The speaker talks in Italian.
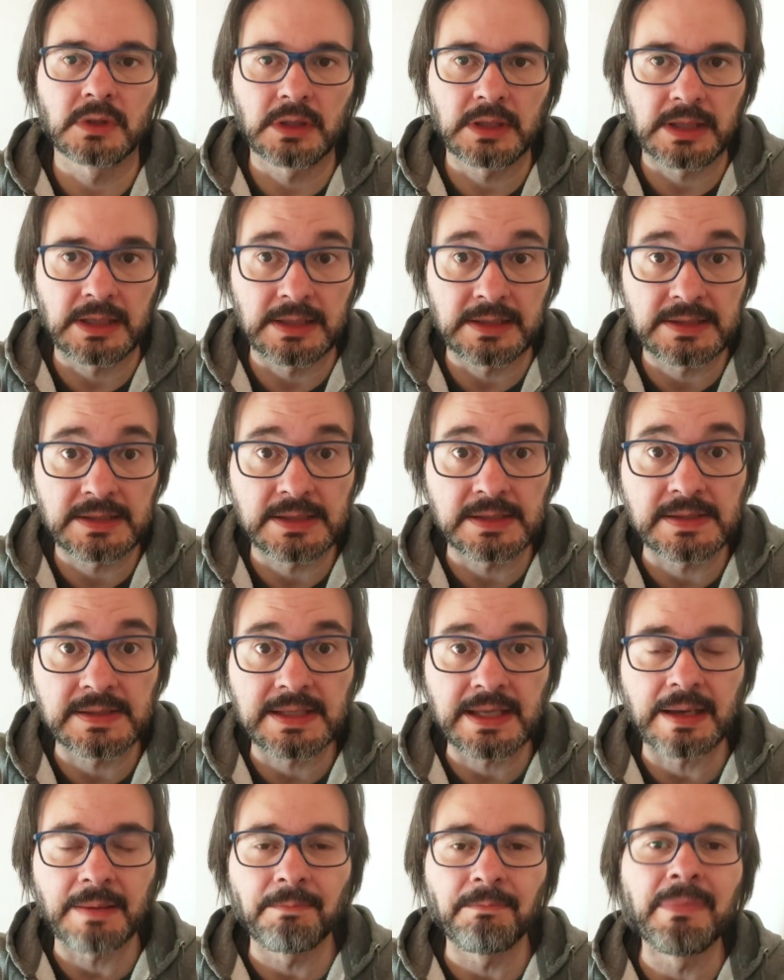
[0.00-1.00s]
che si
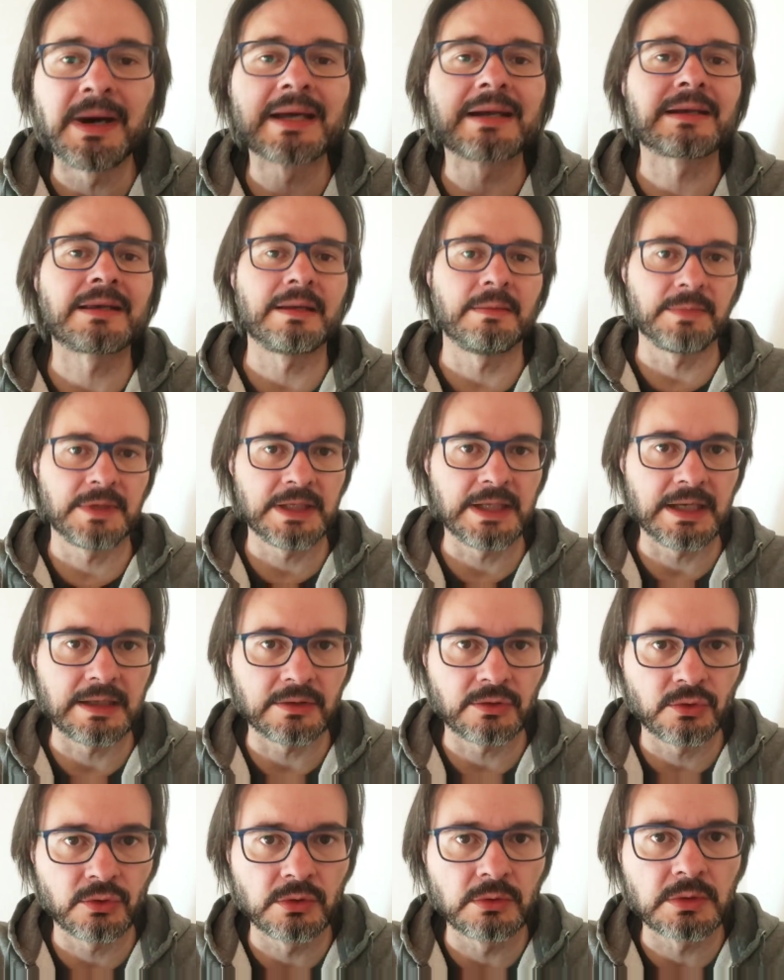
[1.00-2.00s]
sta
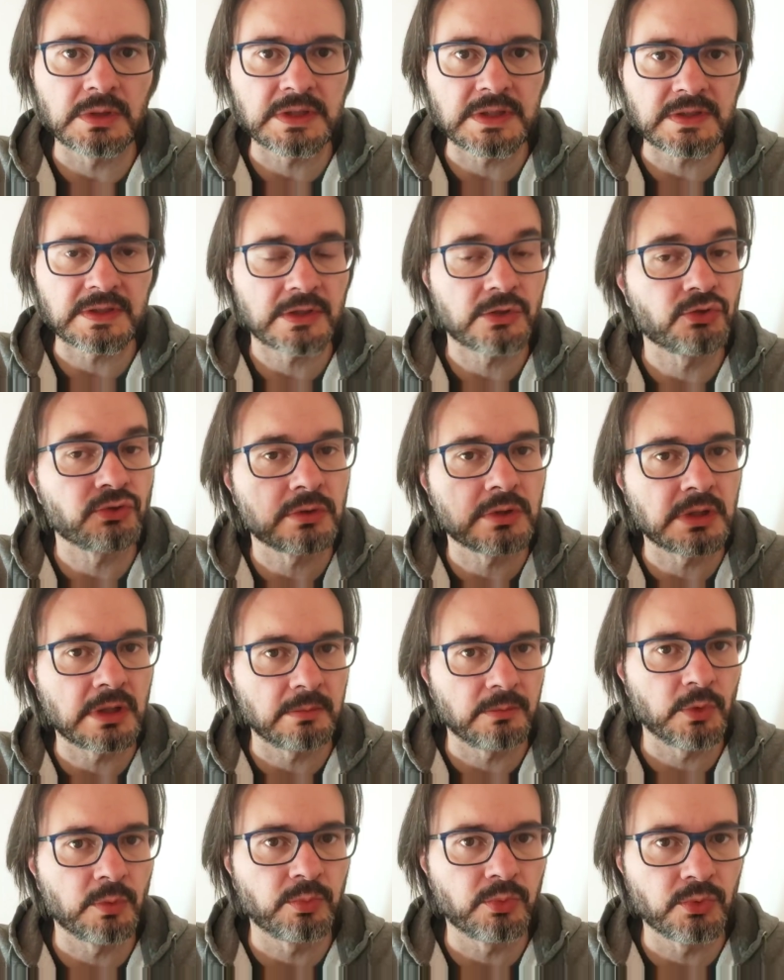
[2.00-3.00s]
barcamenando in questa stagione dal
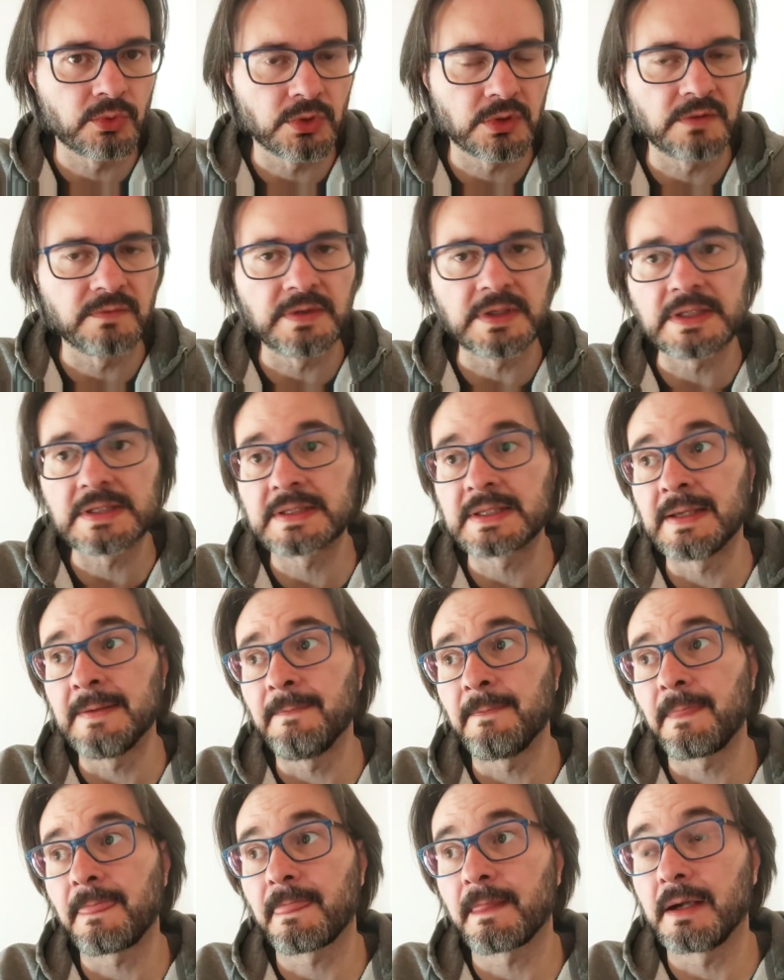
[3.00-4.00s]
mio punto di
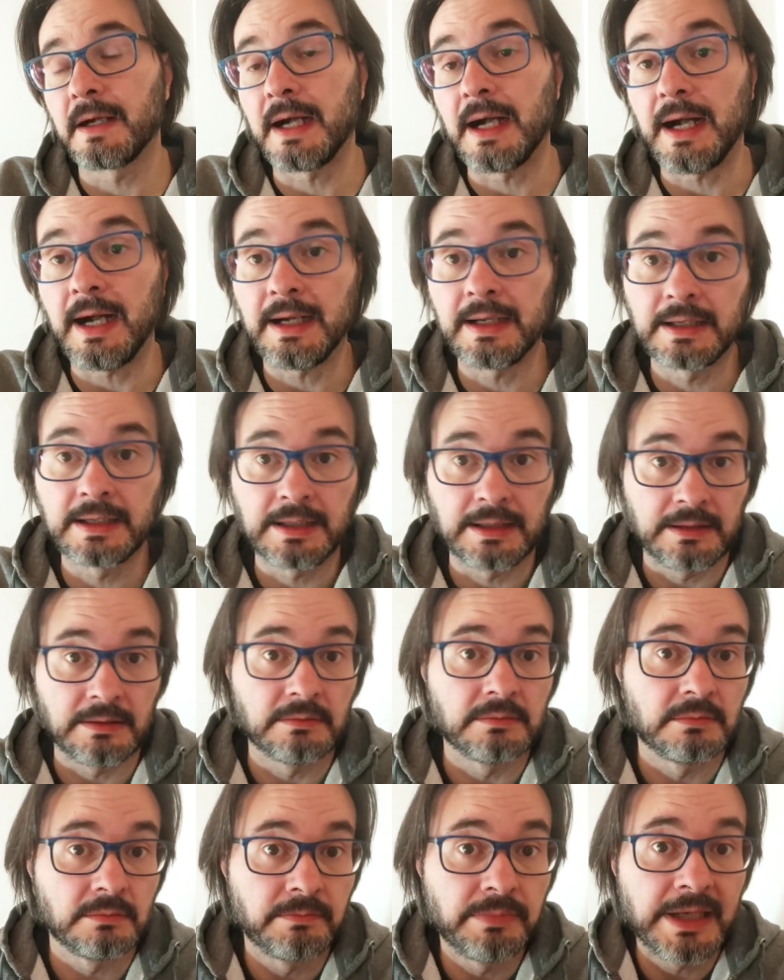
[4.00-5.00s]
vista,
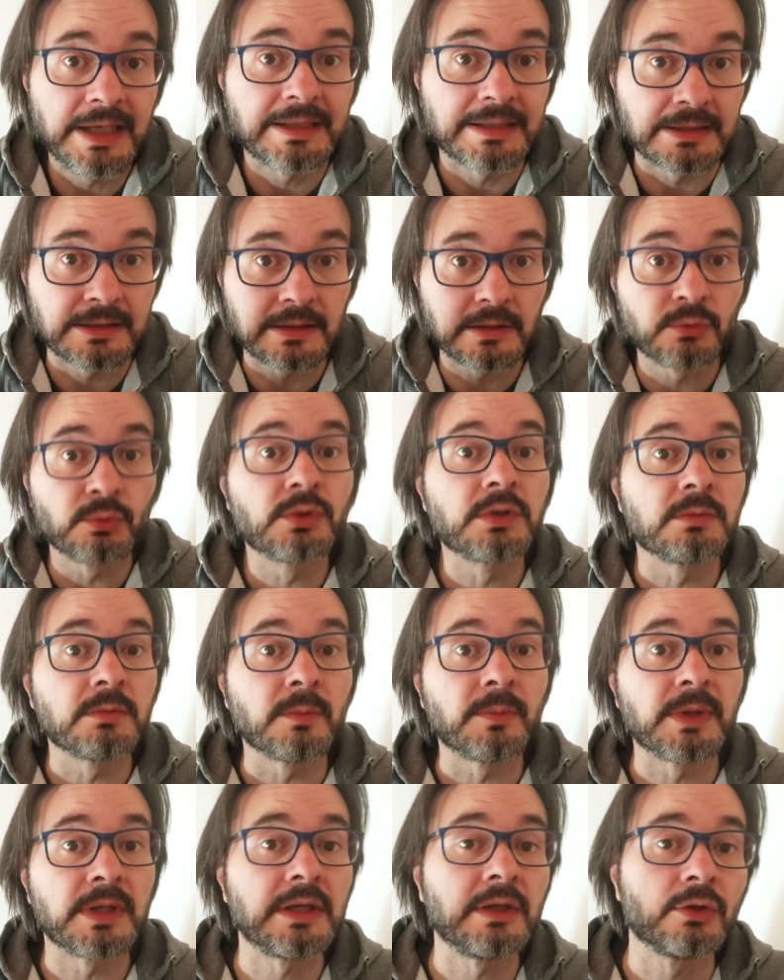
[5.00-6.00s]
anche bene nell'ultimo
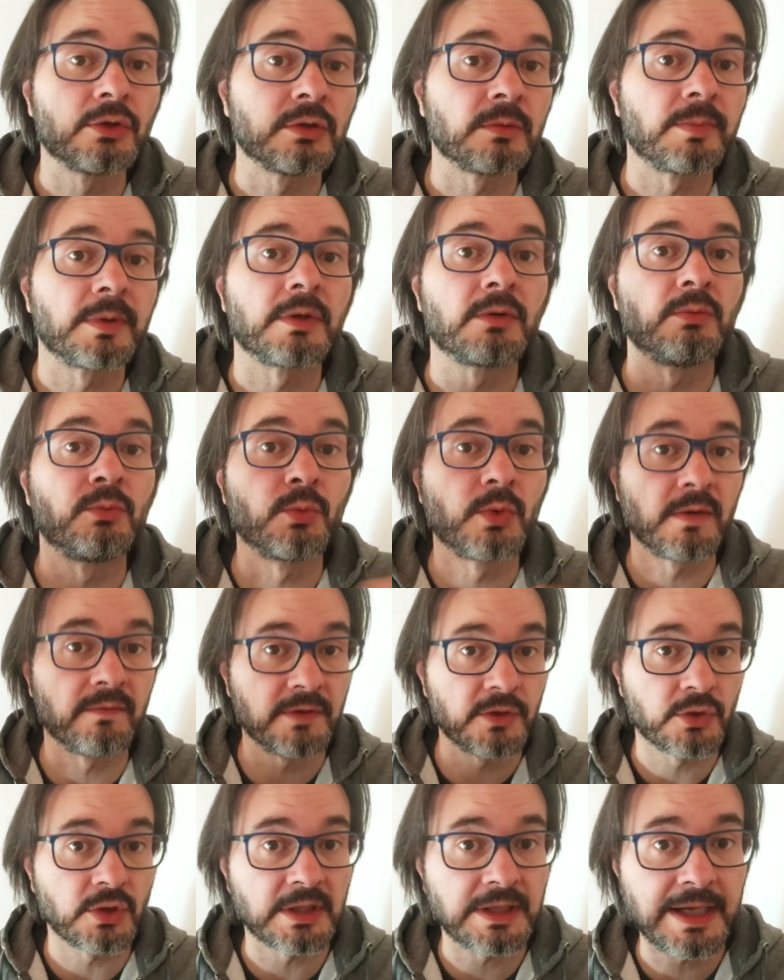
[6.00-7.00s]
periodo perché comunque ha
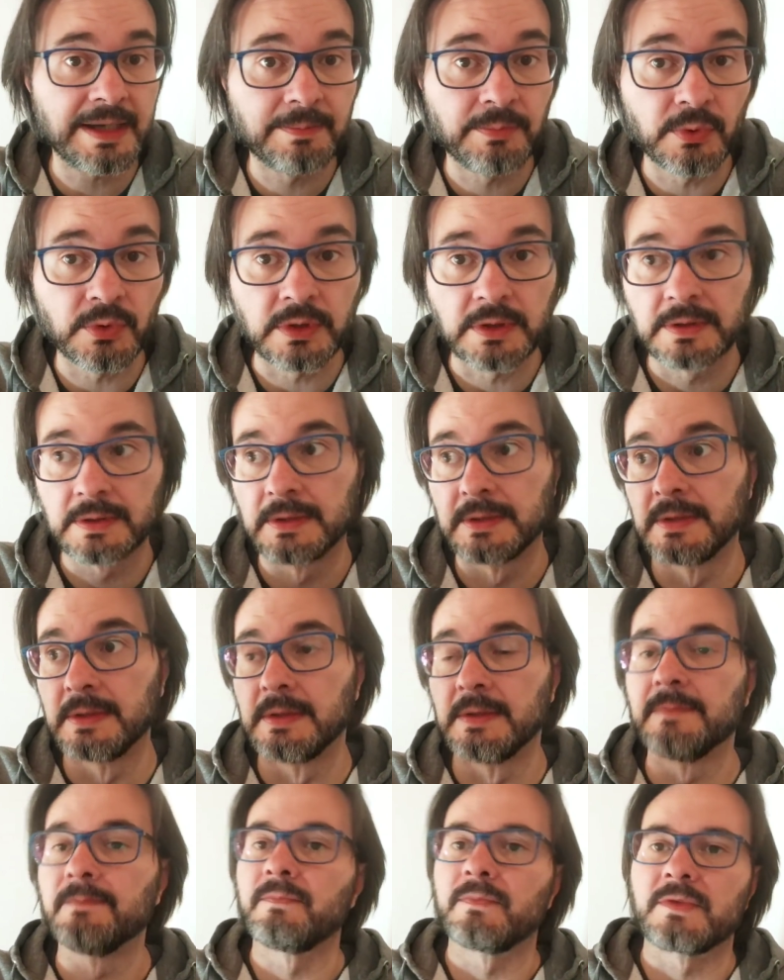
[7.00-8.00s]
vinto a Napoli,
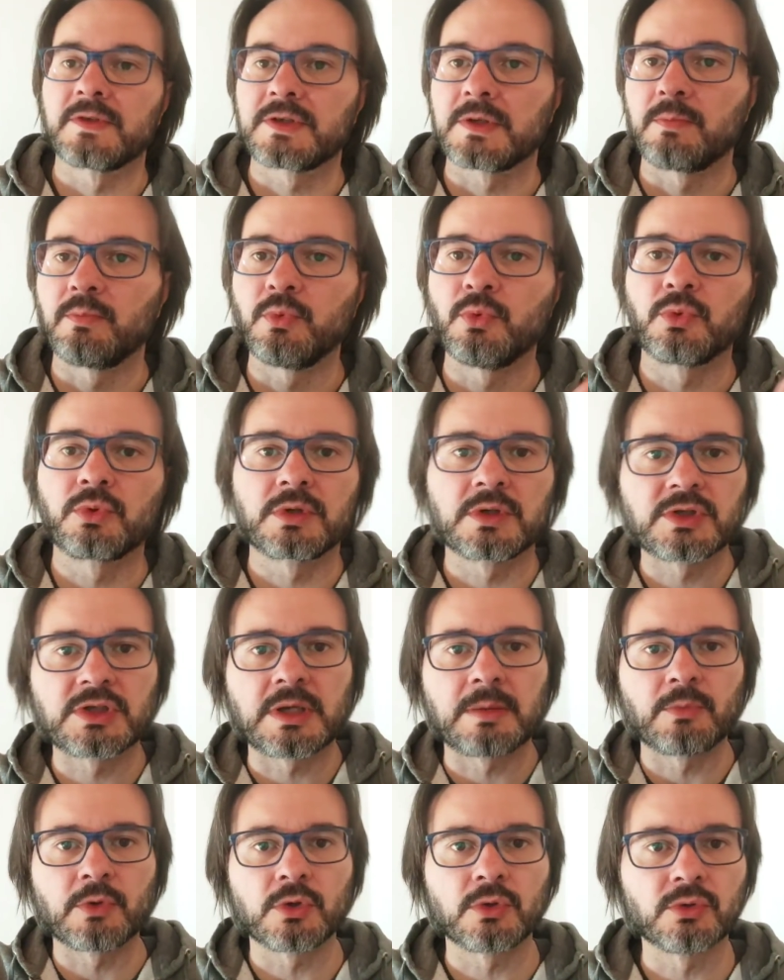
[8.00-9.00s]
seppur
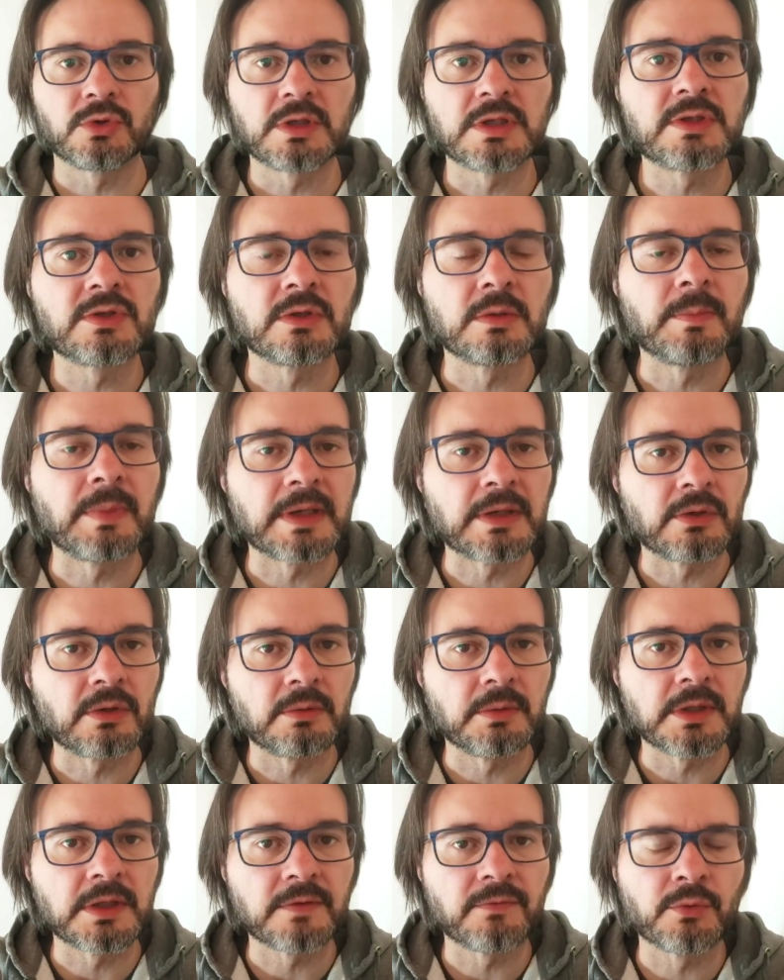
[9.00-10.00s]
diciamo in condizioni
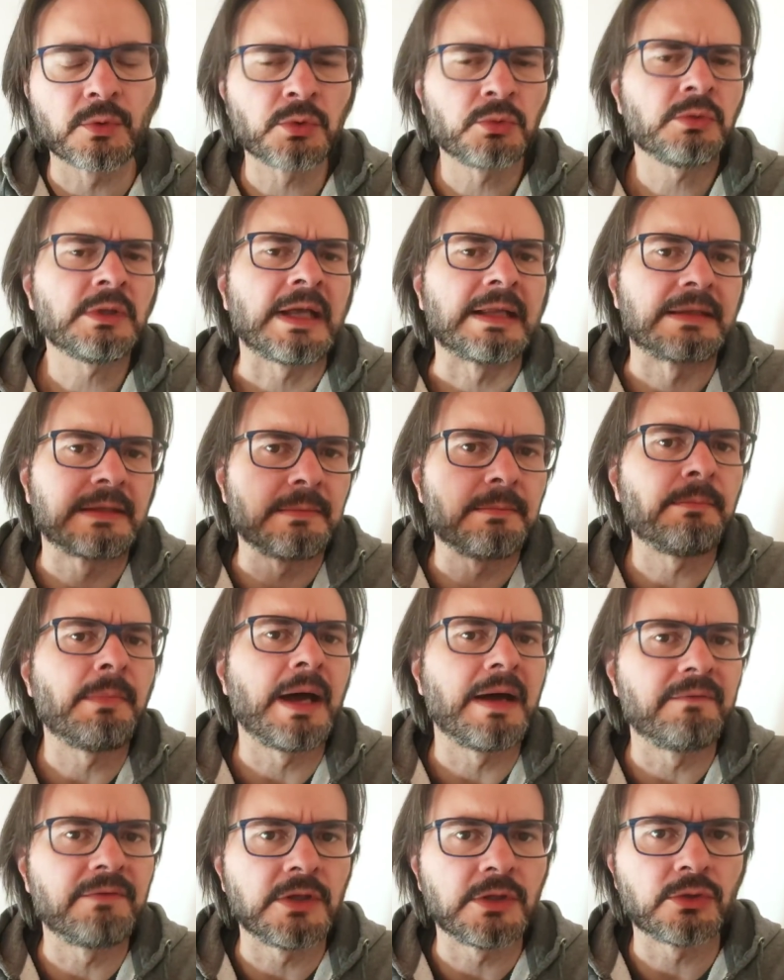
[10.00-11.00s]
particolarmente fortunate,
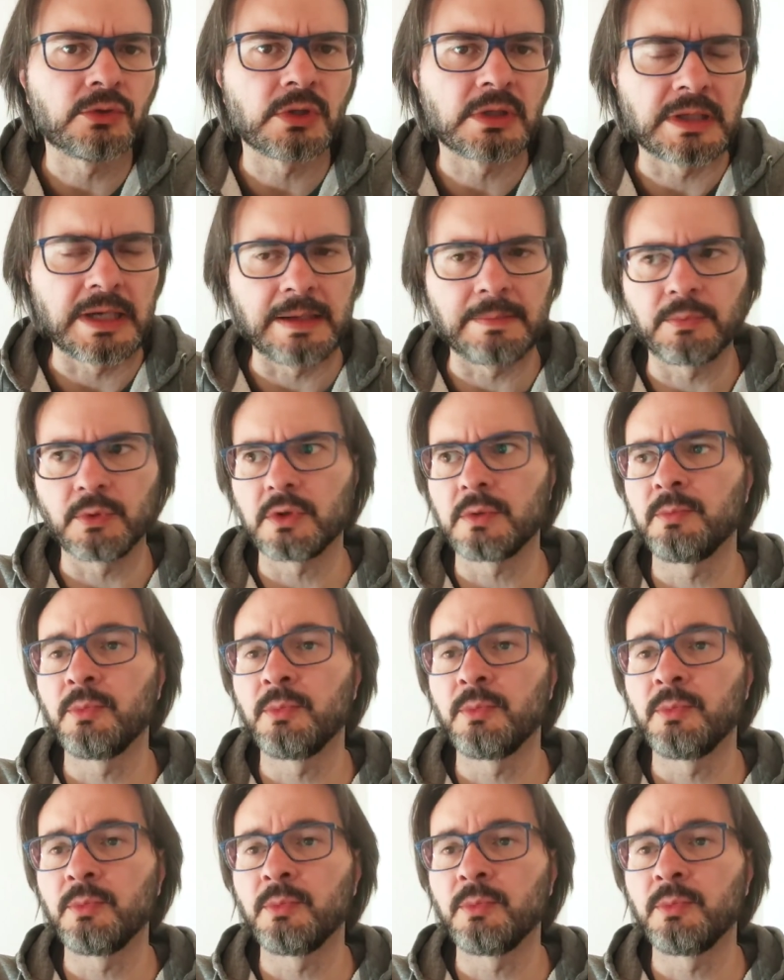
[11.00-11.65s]
ma ha vinto a Napoli.